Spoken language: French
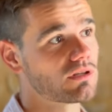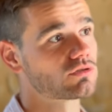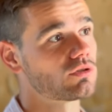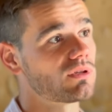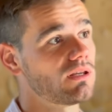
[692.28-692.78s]

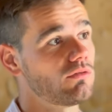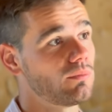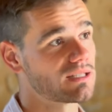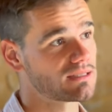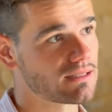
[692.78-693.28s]
justement
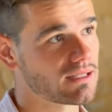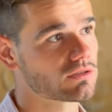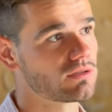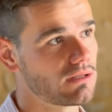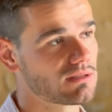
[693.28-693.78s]
développé cet
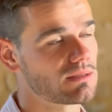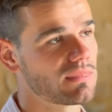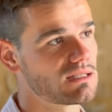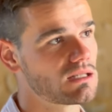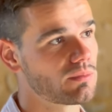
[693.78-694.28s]
arsenal
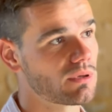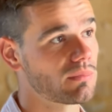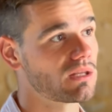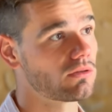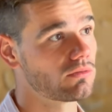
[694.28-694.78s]
enzymatique
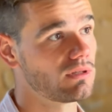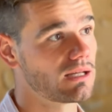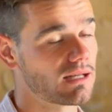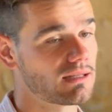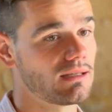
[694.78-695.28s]
permettant de
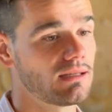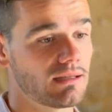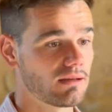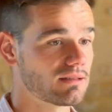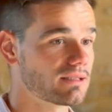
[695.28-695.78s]
dégrader
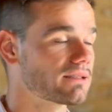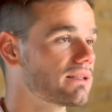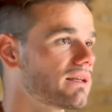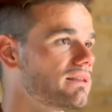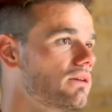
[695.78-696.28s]
euh,
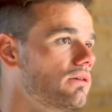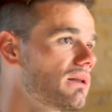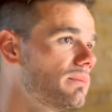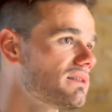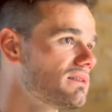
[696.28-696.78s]
certaines
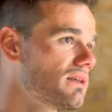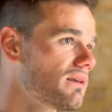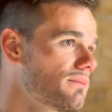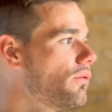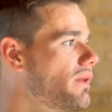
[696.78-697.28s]
catégories de
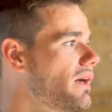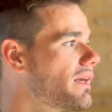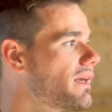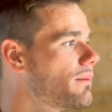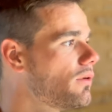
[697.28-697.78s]
plastique. On a
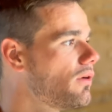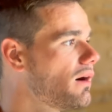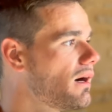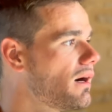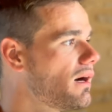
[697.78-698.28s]

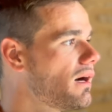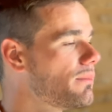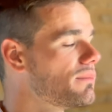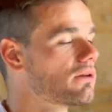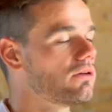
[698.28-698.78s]
également
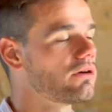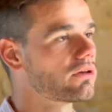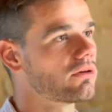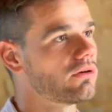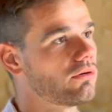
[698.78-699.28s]
un,
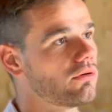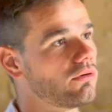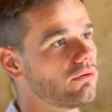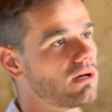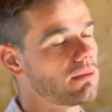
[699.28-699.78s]
mycologue,
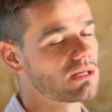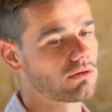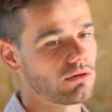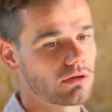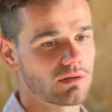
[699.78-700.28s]
euh, un
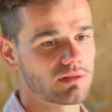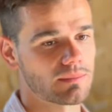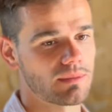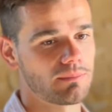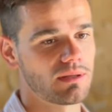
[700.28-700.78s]
mycologue qui
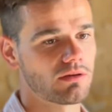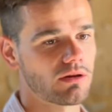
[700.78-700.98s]
s'appelle Peter